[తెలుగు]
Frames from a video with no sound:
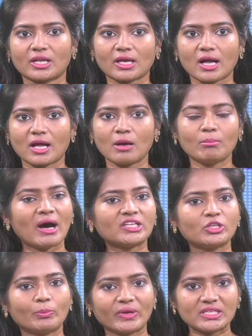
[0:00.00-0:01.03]
జరగగా
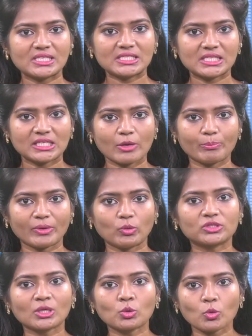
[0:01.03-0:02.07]
మాజీ పీసీసీ ఎంపీ
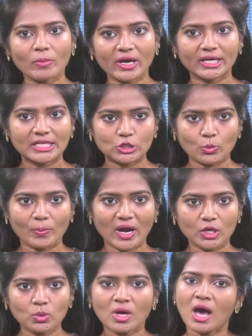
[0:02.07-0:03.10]
ఉత్తమ్ కుమార్ రెడ్డితో
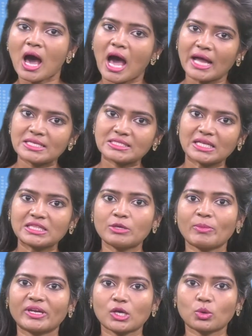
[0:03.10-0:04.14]
పాటు ఆయన
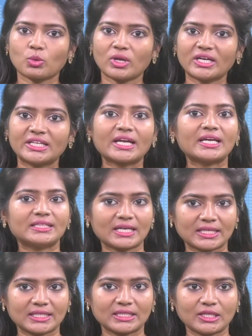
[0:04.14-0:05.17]
సతీమణికి కూడా టికెట్
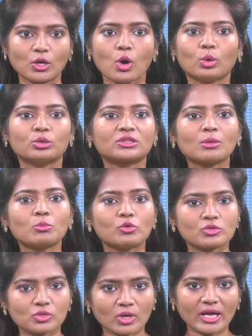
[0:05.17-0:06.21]
దక్కింది ఉత్తమ్
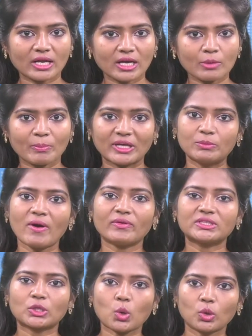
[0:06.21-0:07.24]
హుజుర్నగర్
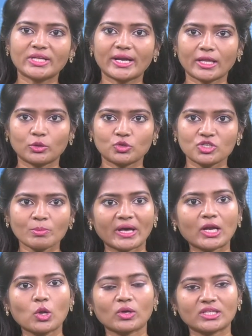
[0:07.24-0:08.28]
పద్మావతి కోదాడ నుంచి
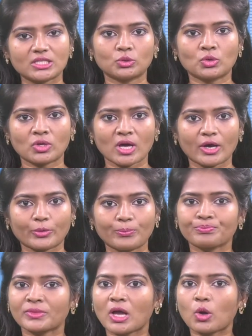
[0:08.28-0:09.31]
బరిలోకి దిగునున్నారు
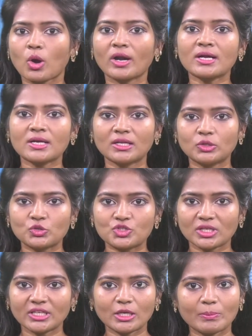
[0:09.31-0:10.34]
కొడంగల్
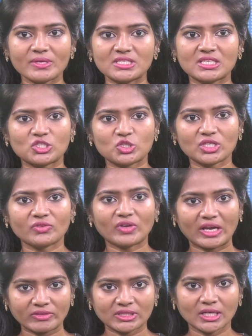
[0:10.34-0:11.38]
నుంచి టీపీసీసీ చీఫ్
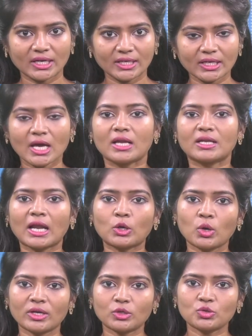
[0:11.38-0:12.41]
రేవంత్ రెడ్డి
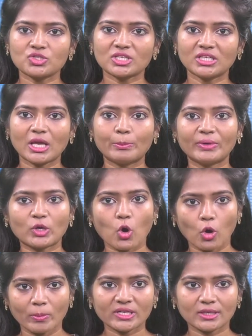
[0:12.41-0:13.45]
నల్గొండ నుంచి ఎంపీ
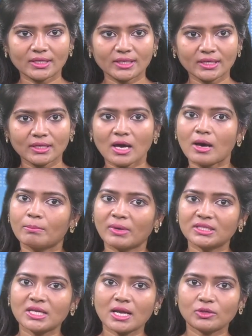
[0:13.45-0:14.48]
రెడ్డి
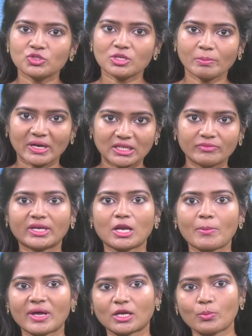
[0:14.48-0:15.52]
మధుర నుంచి బట్టి
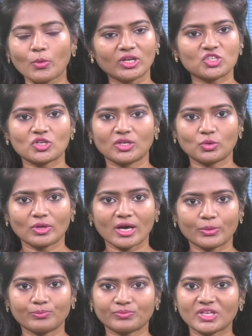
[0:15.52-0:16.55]
విక్రమార్క పోటీ
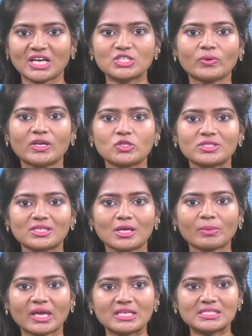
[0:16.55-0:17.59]
చేయనున్నారు గజ్వేల్లో
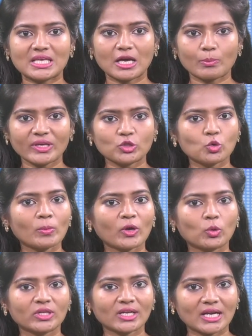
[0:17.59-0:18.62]
సీఎం కేసీఆర్పై
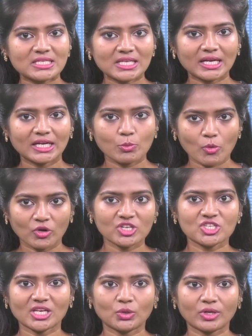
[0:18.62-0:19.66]
తుమ్మకుంట నర్సారెడ్డి
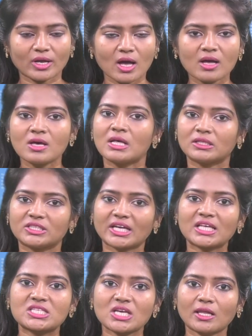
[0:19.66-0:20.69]
పోటీ చేయనుండగా
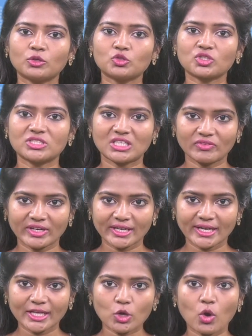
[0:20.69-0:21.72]
జగిత్యాల నుంచి జీవన్
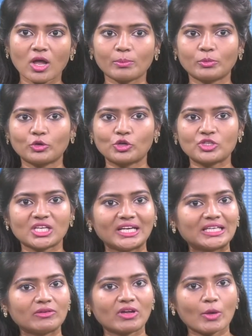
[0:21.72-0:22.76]
రెడ్డి కొల్లాపూర్ నుంచి
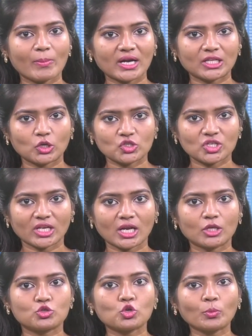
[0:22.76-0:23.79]
ఇటీవల పార్టీలో
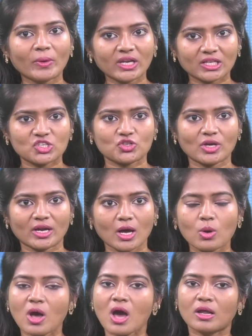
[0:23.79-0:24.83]
చేరిన జూపల్లి
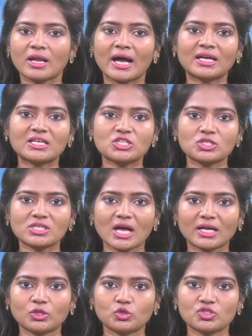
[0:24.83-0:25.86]
కృష్ణారావు నాగార్జున
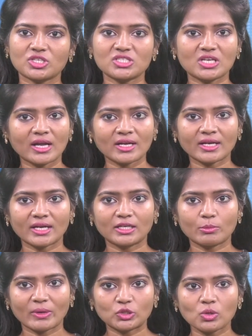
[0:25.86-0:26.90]
సాగర్ నుంచి
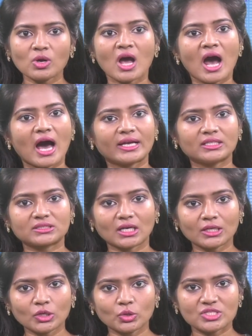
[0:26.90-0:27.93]
జానారెడ్డి బదులు ఆయన
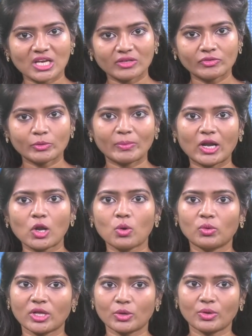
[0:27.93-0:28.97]
తనయుడు జైవీర్ బరిలో
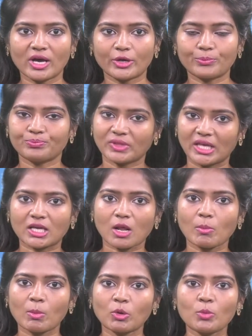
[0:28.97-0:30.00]
ఉండనున్నారు ఈ
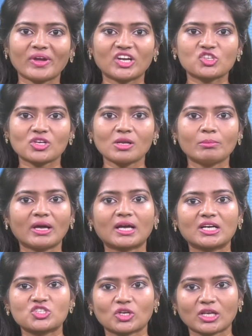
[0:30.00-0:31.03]
క్రమంలో మేడ్చల్
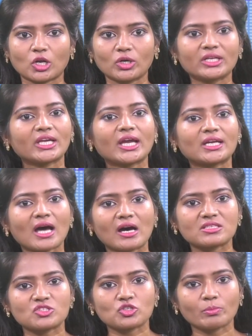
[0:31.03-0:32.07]
మల్కాజిగిరిలో టికెట్
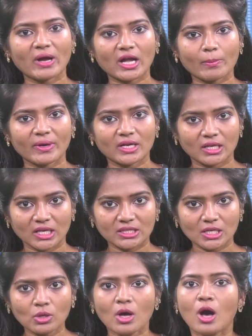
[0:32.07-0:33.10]
ఆశించి భంగపడ్డ
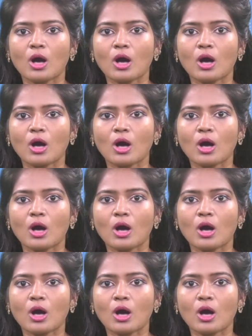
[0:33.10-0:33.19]
నేతలు